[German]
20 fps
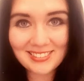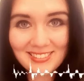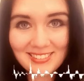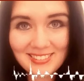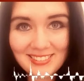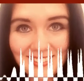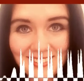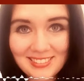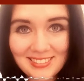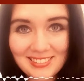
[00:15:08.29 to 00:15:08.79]

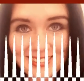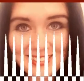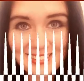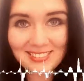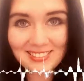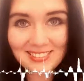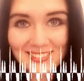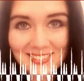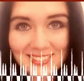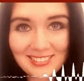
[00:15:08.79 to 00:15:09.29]
ist ein
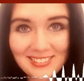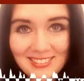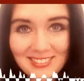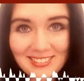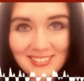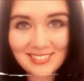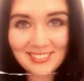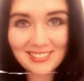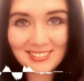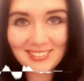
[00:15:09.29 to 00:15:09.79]

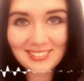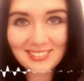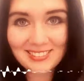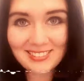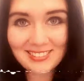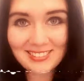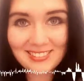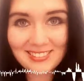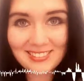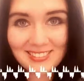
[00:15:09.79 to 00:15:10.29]
unglaublich
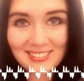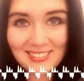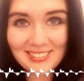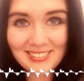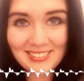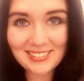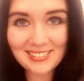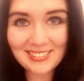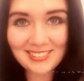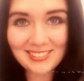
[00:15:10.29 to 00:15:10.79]
wichtiger
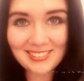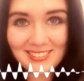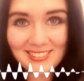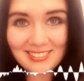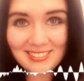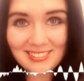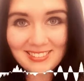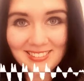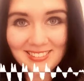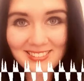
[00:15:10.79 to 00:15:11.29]
Teil vom
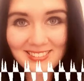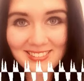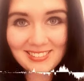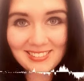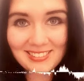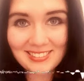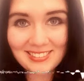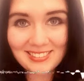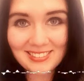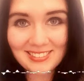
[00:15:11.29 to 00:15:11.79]
Thema
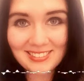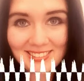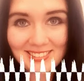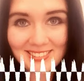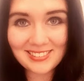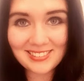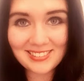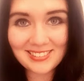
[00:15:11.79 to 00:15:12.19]
Selbstliebe.